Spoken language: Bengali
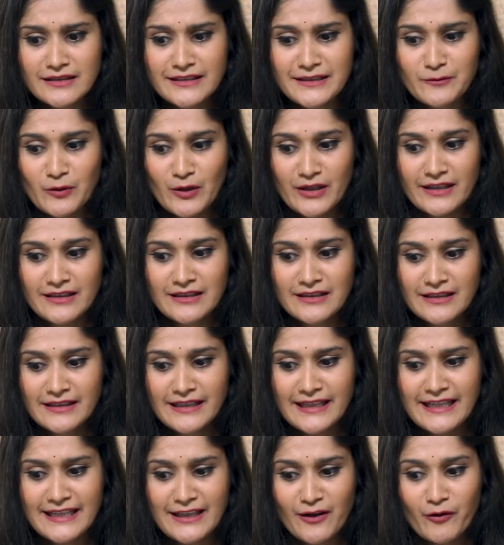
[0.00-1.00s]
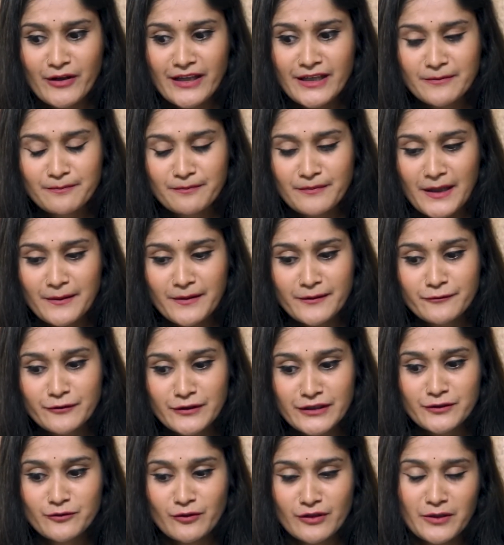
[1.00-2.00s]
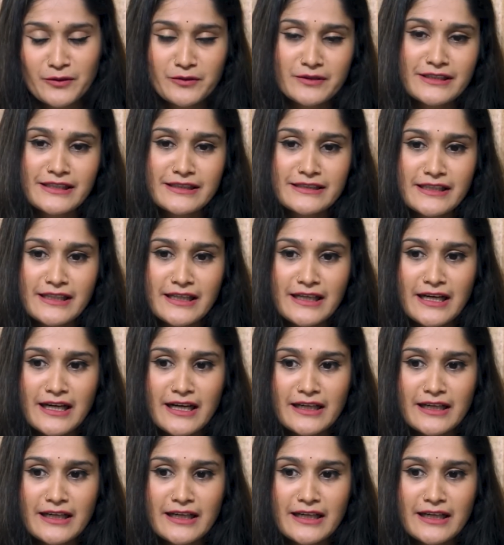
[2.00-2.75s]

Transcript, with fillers: কি বলে এখানে অনেক বাধা ফুটিয়ে তোলা হয়েছে যে